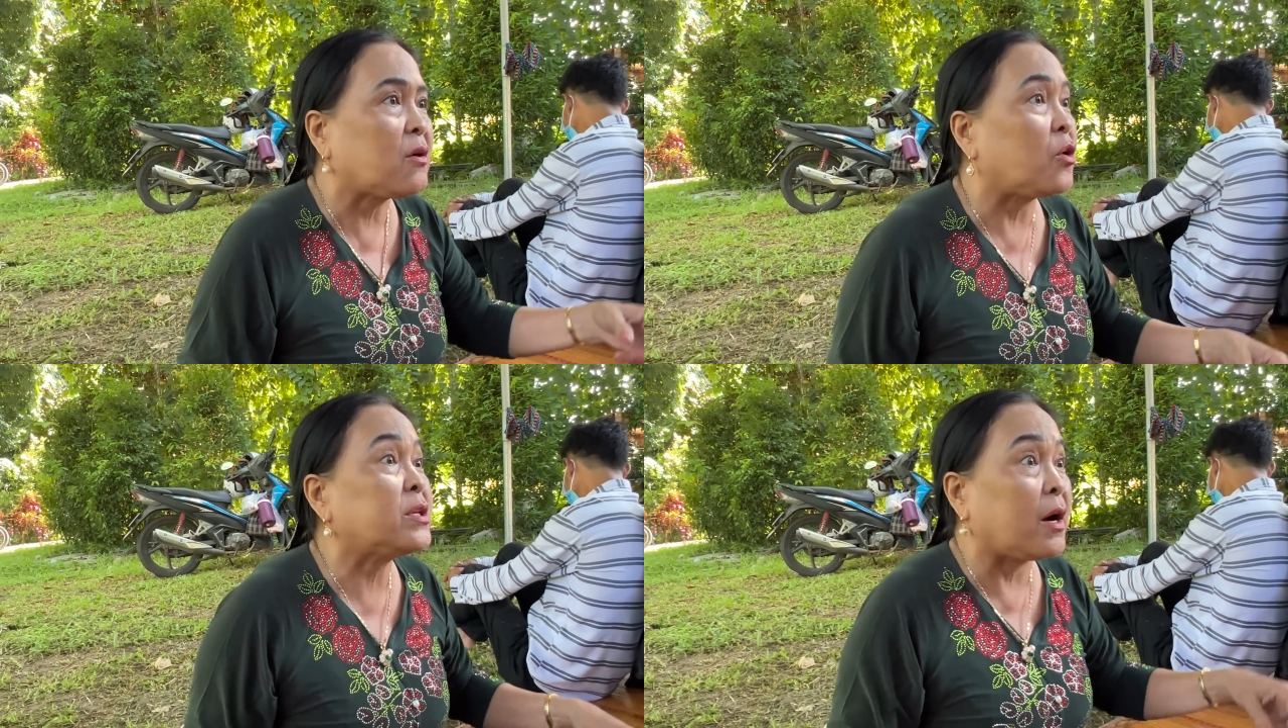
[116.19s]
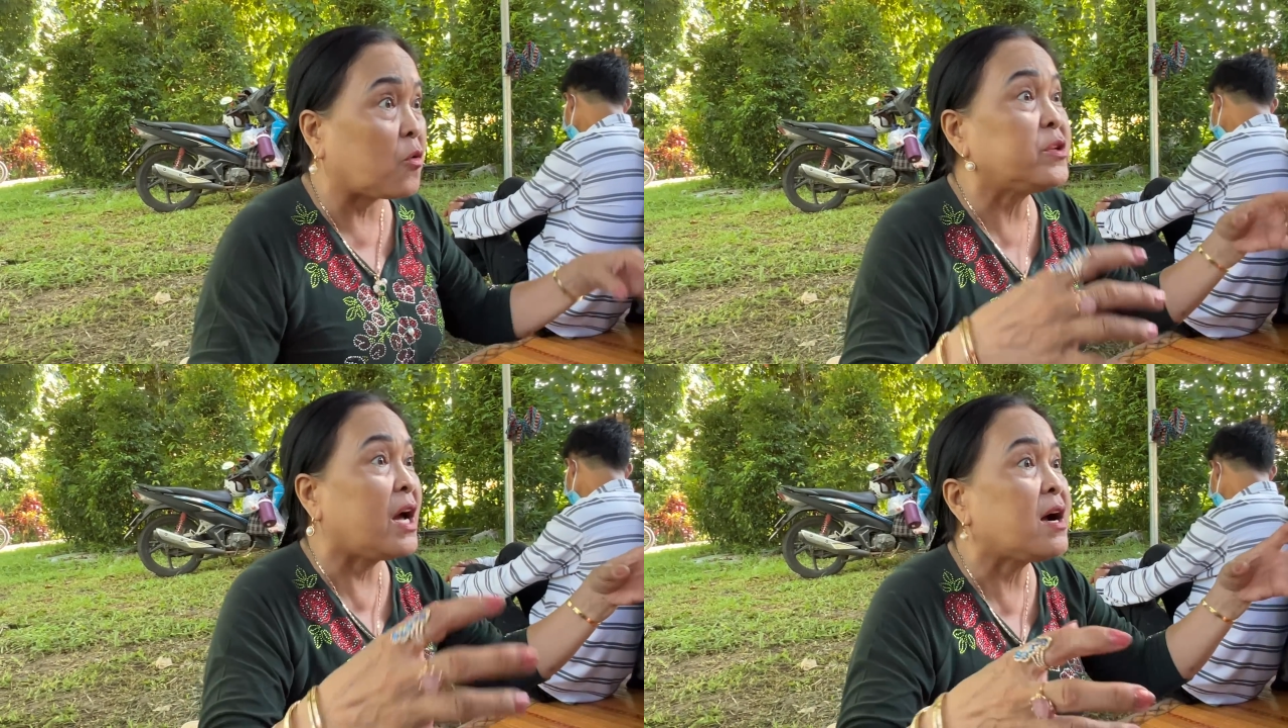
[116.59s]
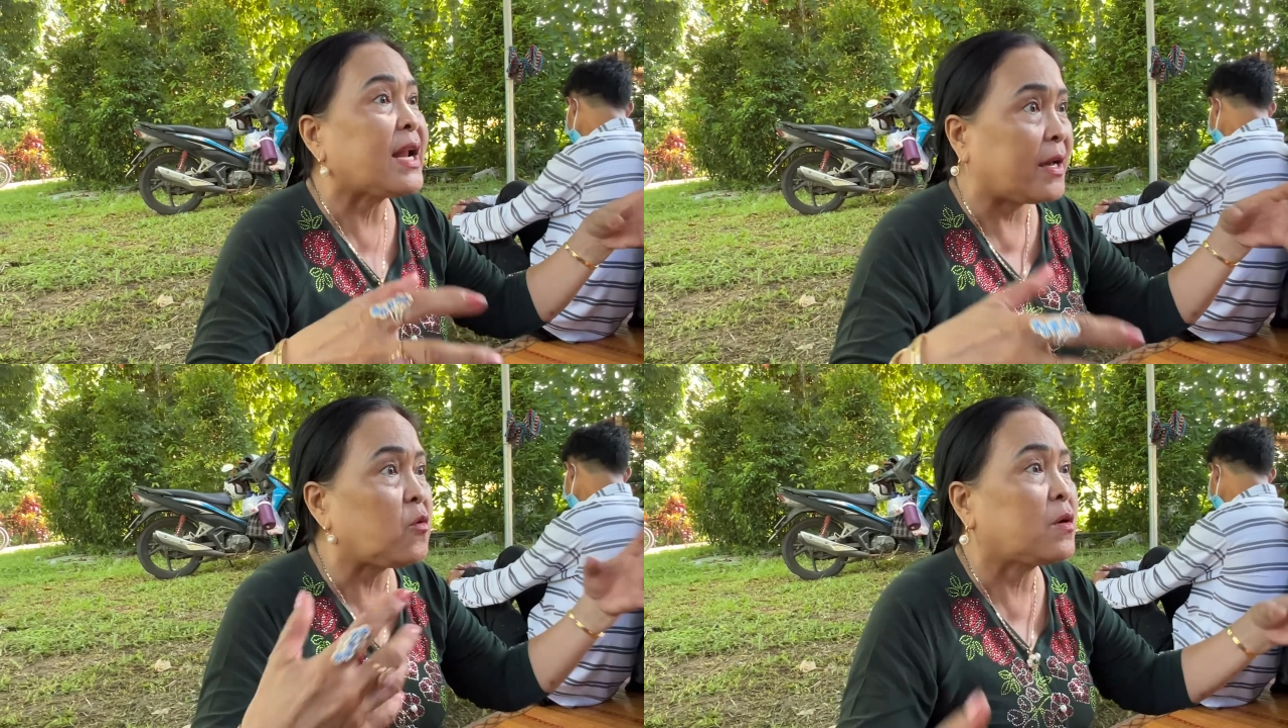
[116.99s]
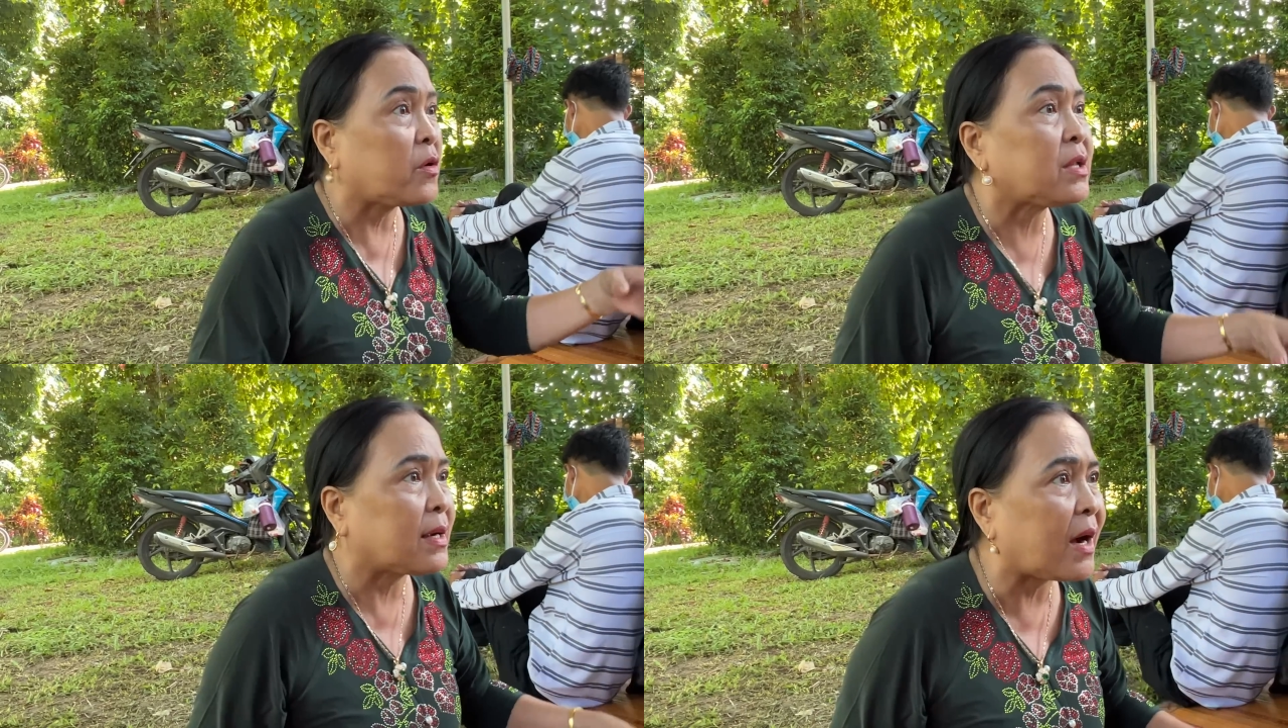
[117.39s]
còn giờ cô nhớ lại cô
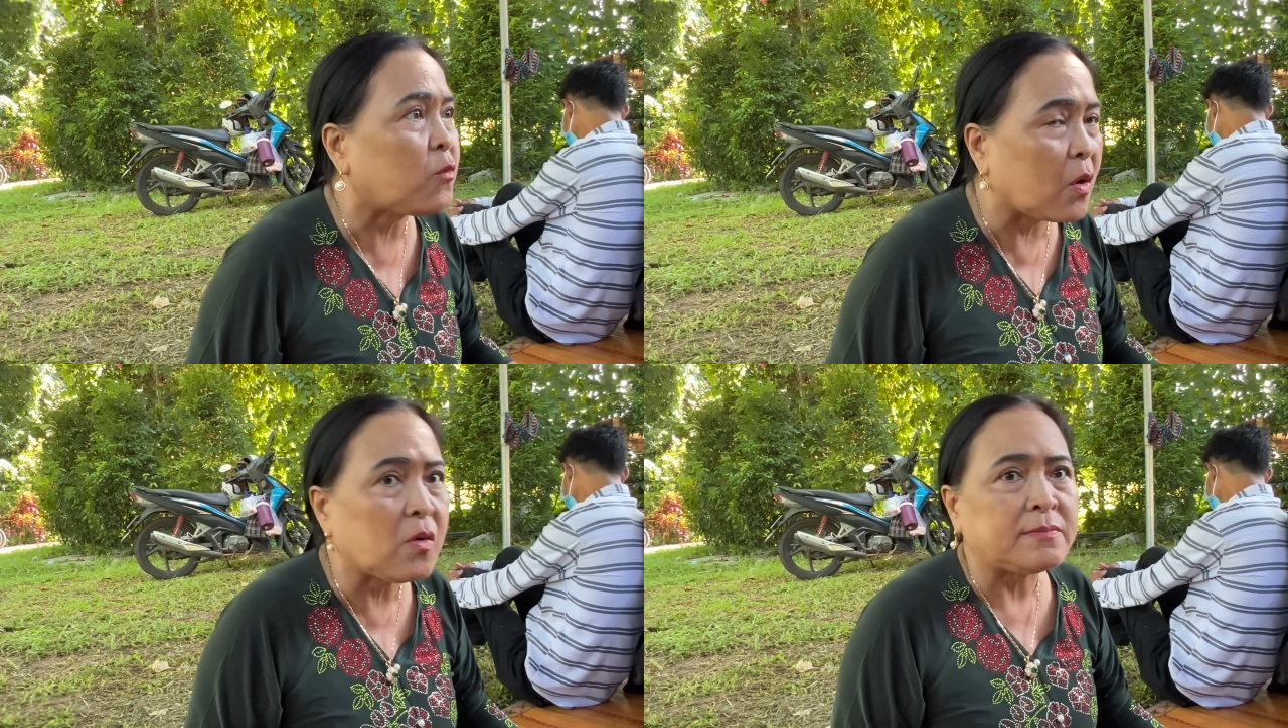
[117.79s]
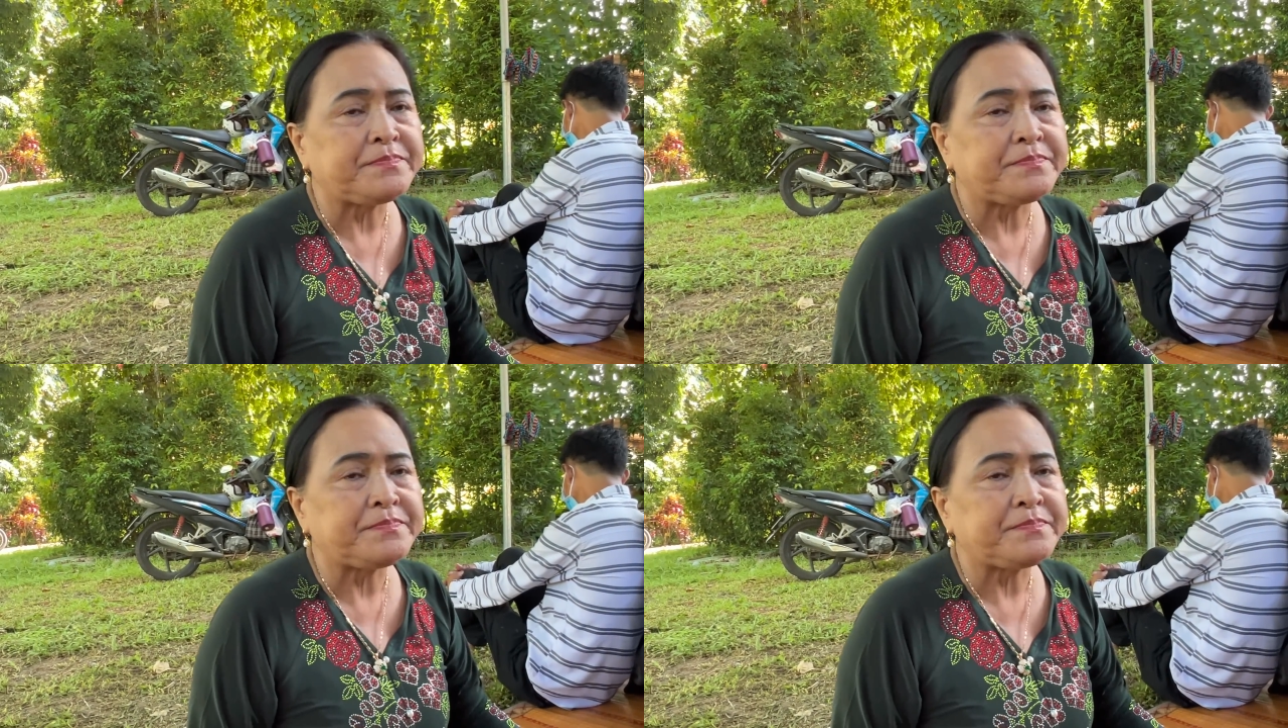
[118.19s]
nói từng câu luôn